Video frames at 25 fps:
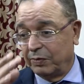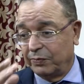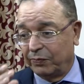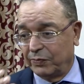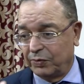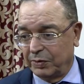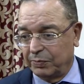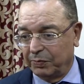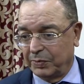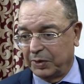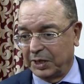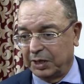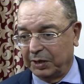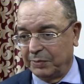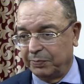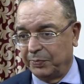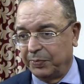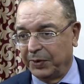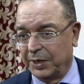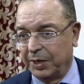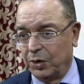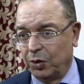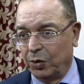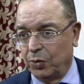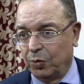في المغرب
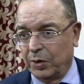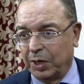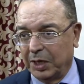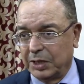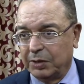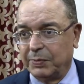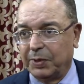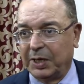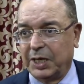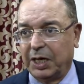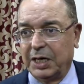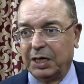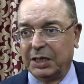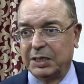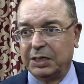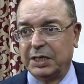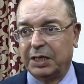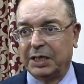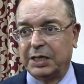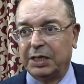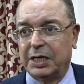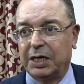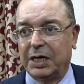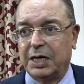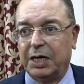هذه المرحله
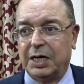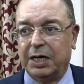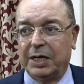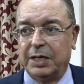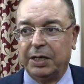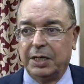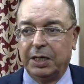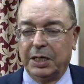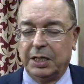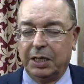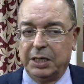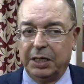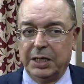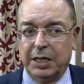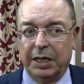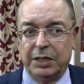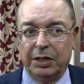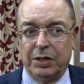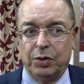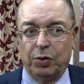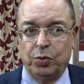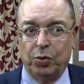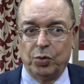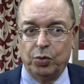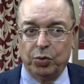دقيقه
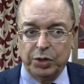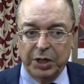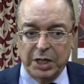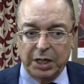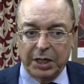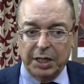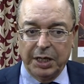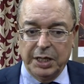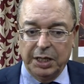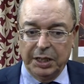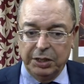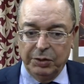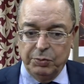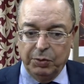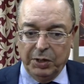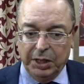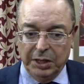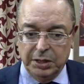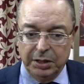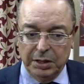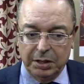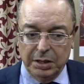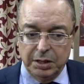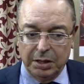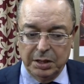لانه هناك يعني
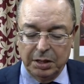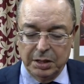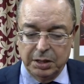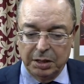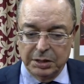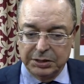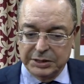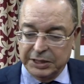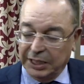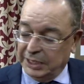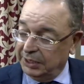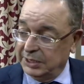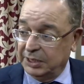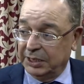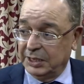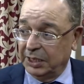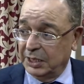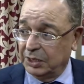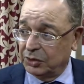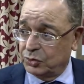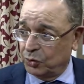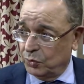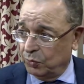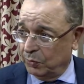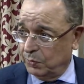واحد آه،
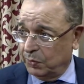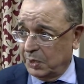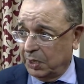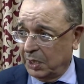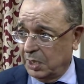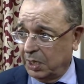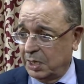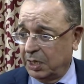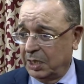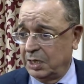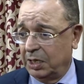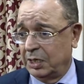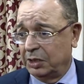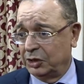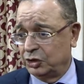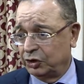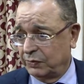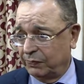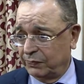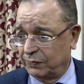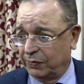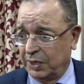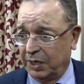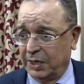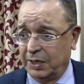تحديات كبرى
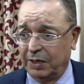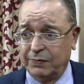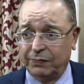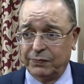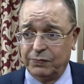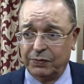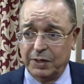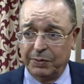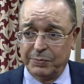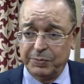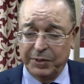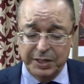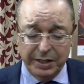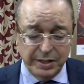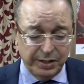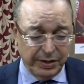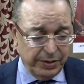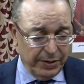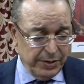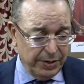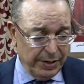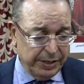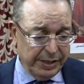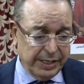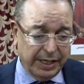للجفاف لما
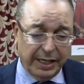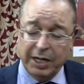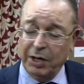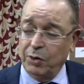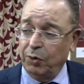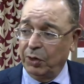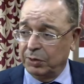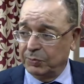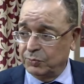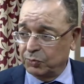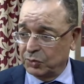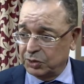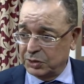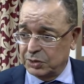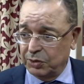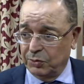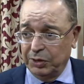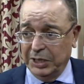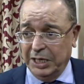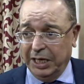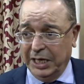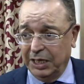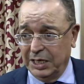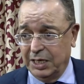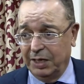يقع على المستوى
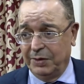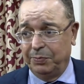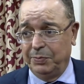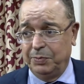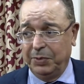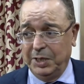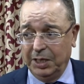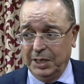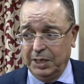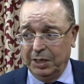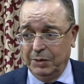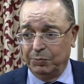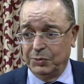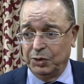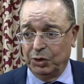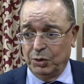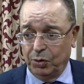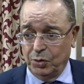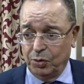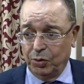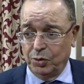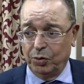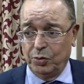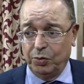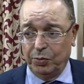العالمي من
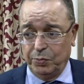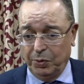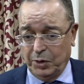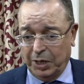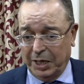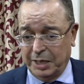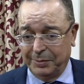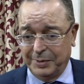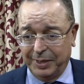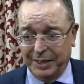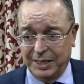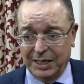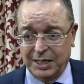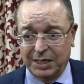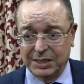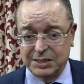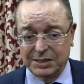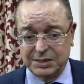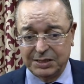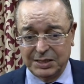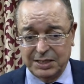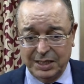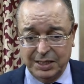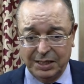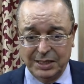حروب حرب على
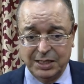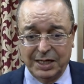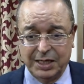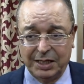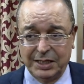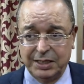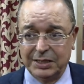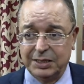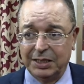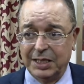غزه الى غير